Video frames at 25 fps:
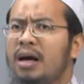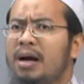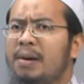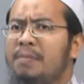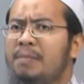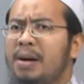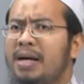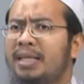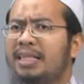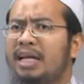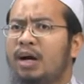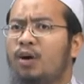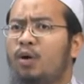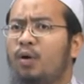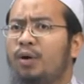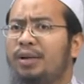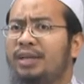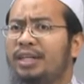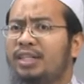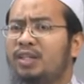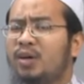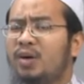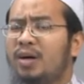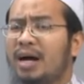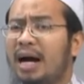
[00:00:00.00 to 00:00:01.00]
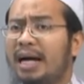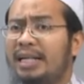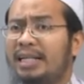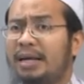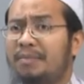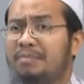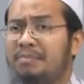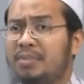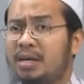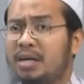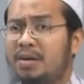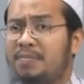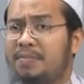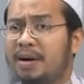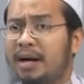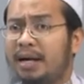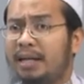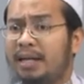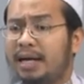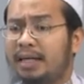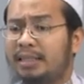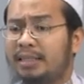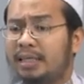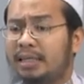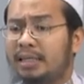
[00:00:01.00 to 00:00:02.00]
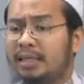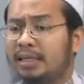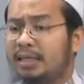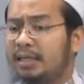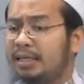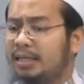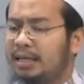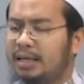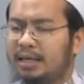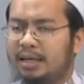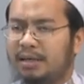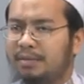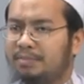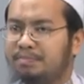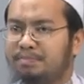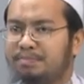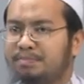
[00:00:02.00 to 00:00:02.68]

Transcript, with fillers: แม้แต่คนที่ต้องการทำอิบาดะทั้งคืนเนี่ย